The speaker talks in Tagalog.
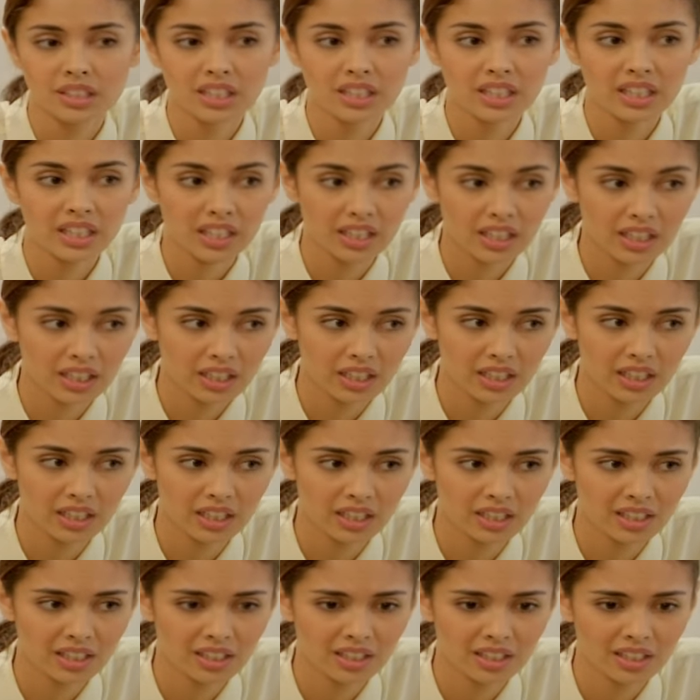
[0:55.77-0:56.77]
Eh,
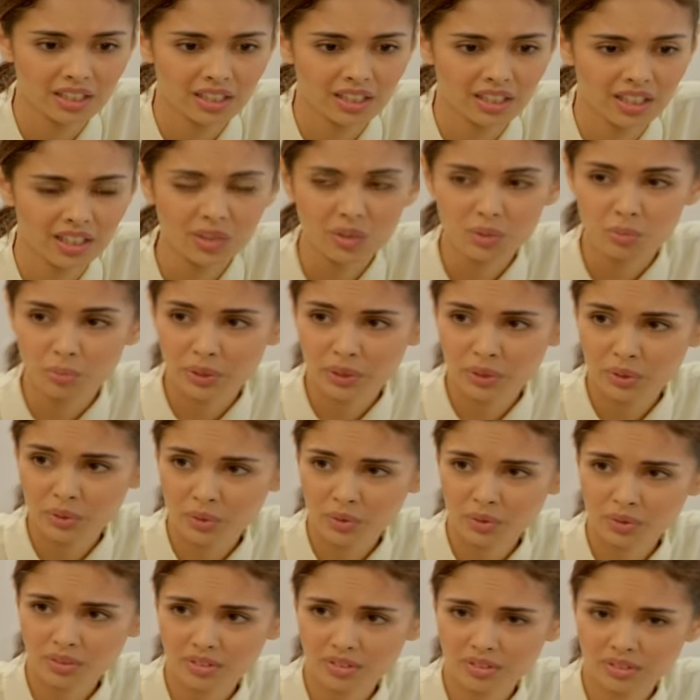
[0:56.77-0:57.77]
ano ba
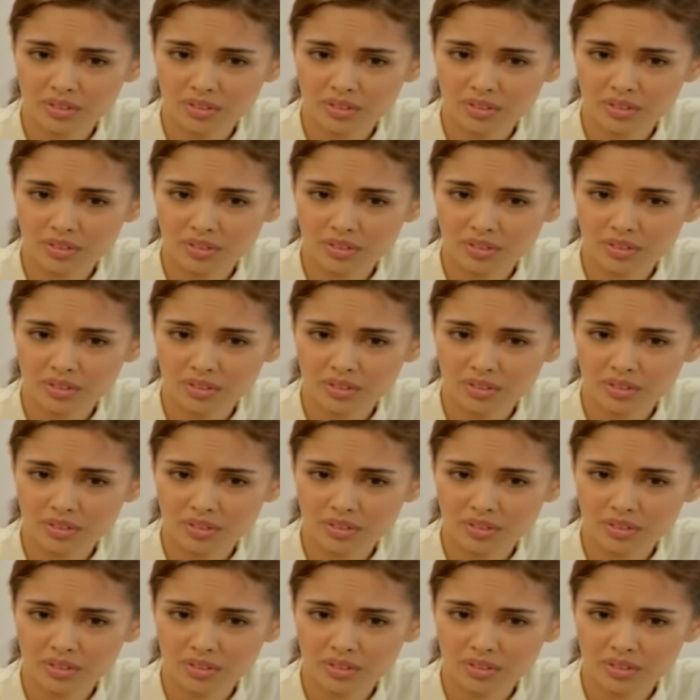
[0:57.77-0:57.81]
yun?